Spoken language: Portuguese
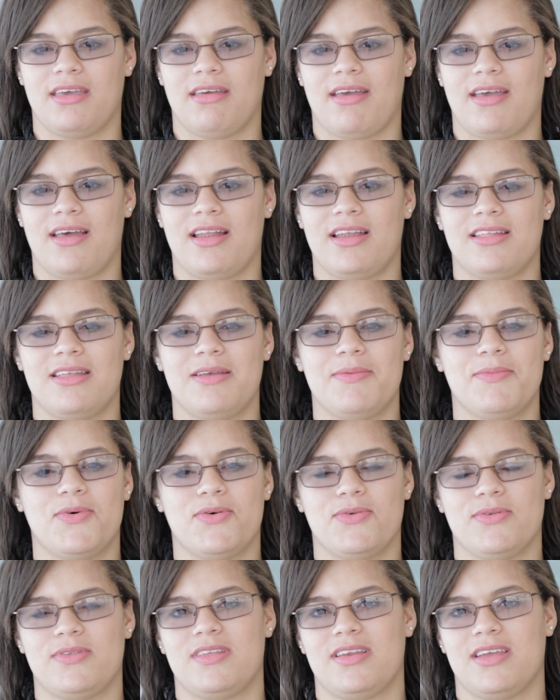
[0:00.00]
Ela
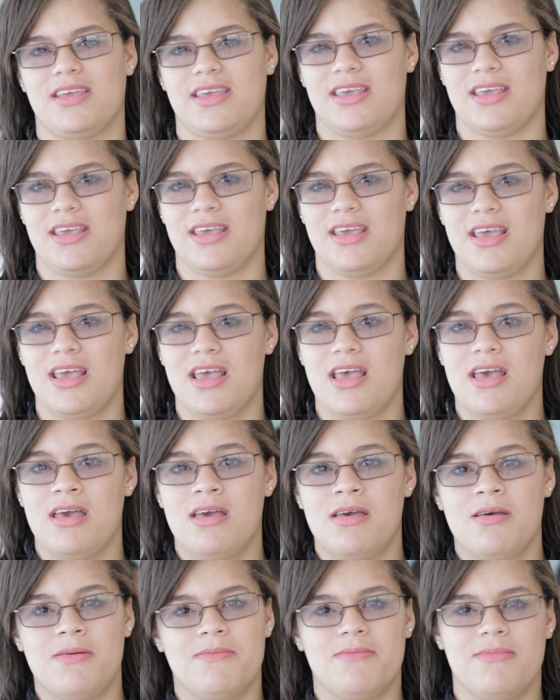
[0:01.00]
demonstra que,
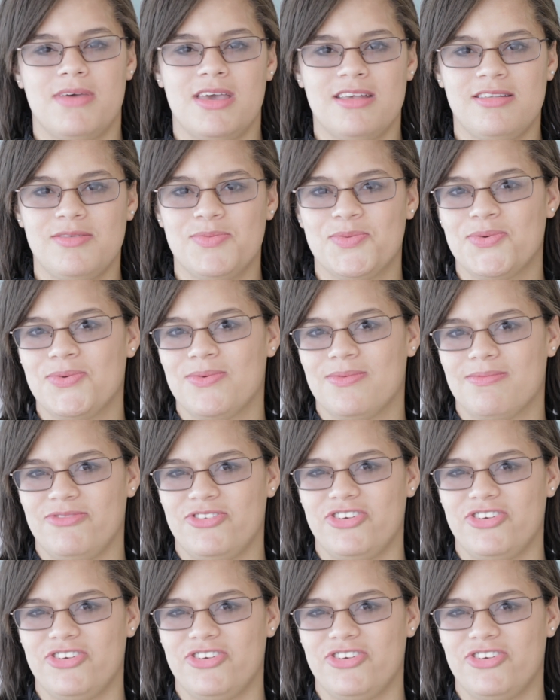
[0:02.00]
mesmo